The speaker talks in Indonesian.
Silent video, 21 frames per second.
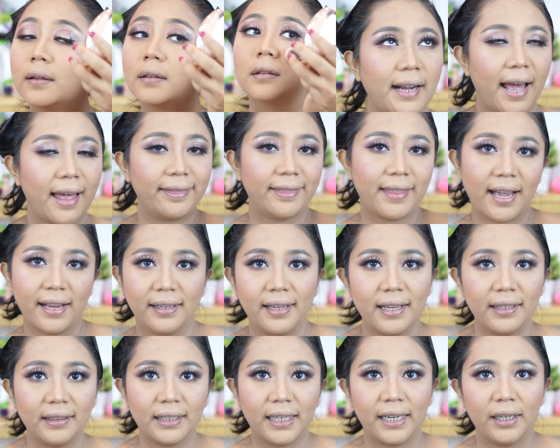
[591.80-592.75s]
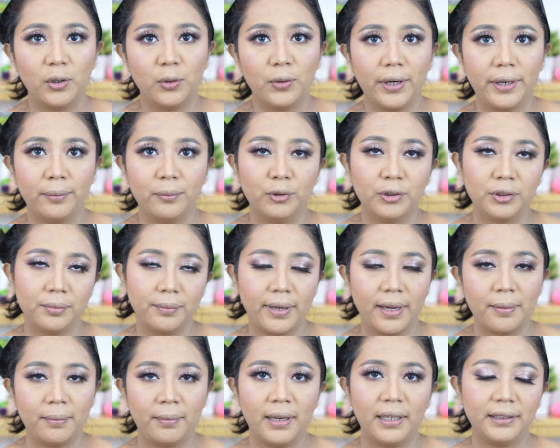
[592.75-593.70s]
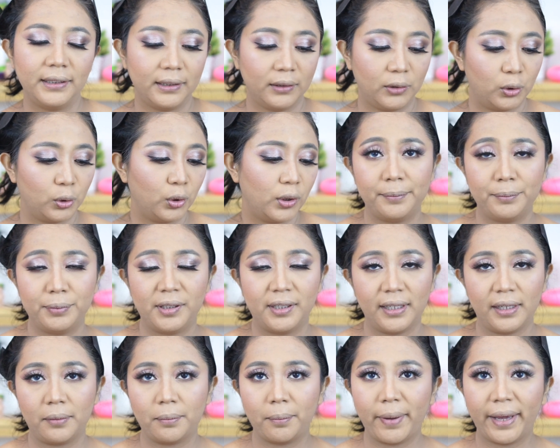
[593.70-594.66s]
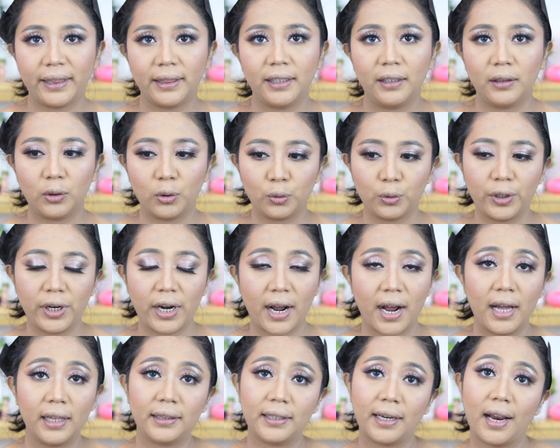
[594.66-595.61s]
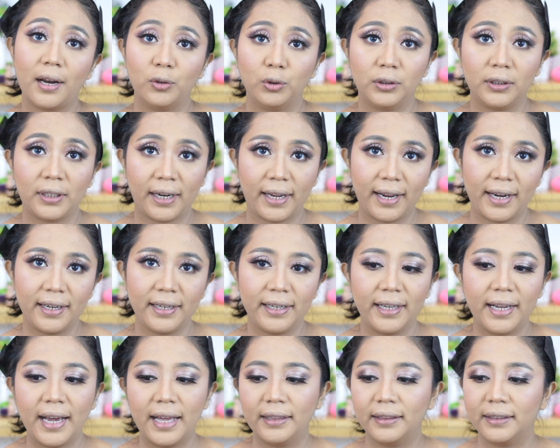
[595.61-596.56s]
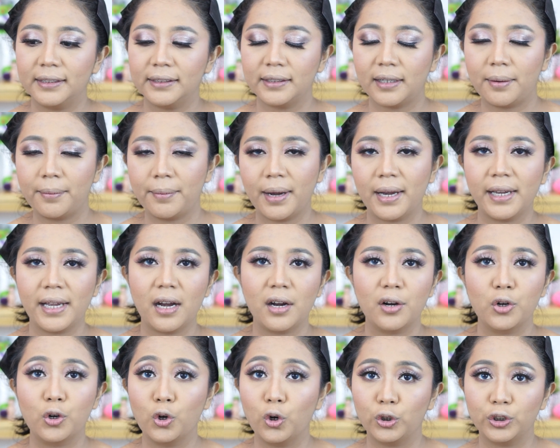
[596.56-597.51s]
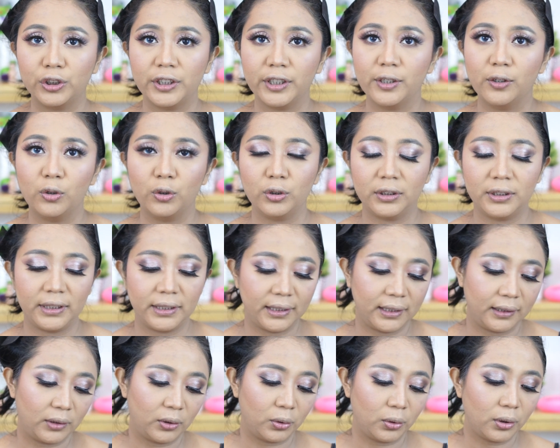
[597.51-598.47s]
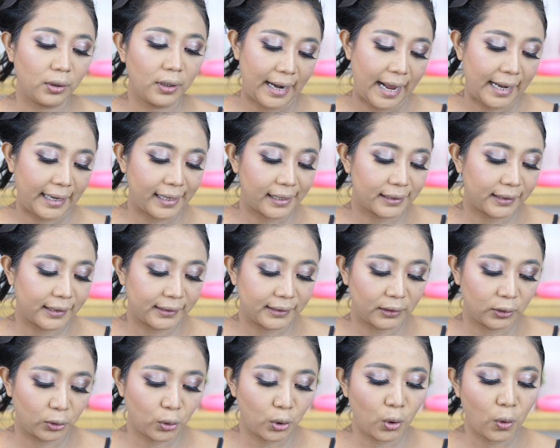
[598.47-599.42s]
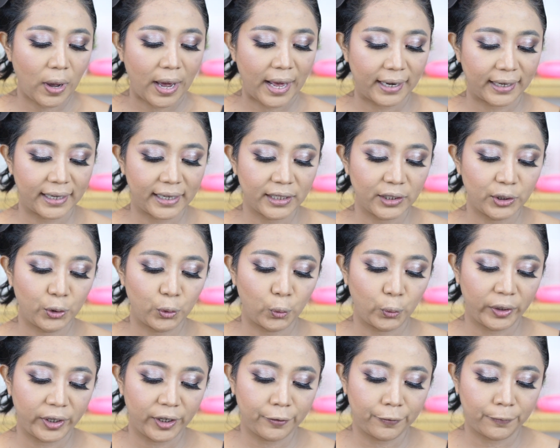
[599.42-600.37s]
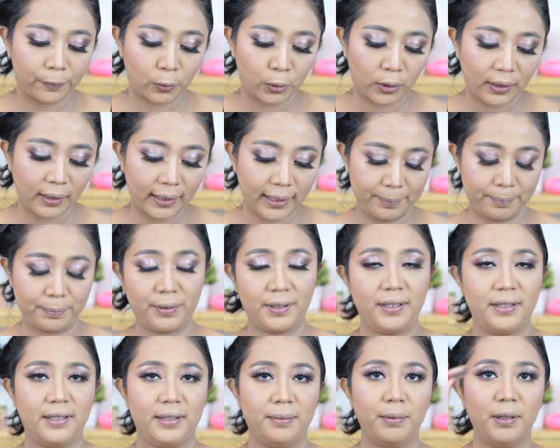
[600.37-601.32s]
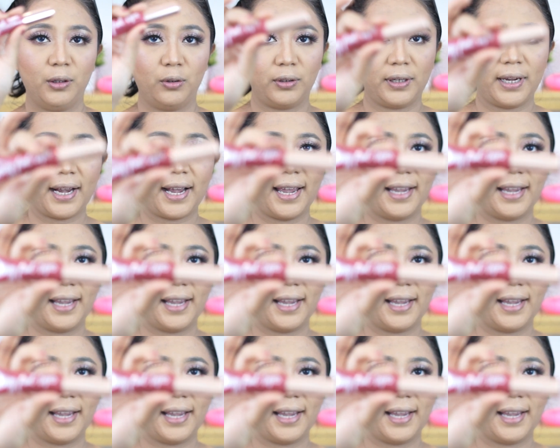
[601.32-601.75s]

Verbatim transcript: Katanya tren 2019 itu lipstick matte itu udah nggak terlalu tren diganti sama yang glossy glossy gitu. Nah, Catrice itu ngeluarin Dewy Full Lips bentuknya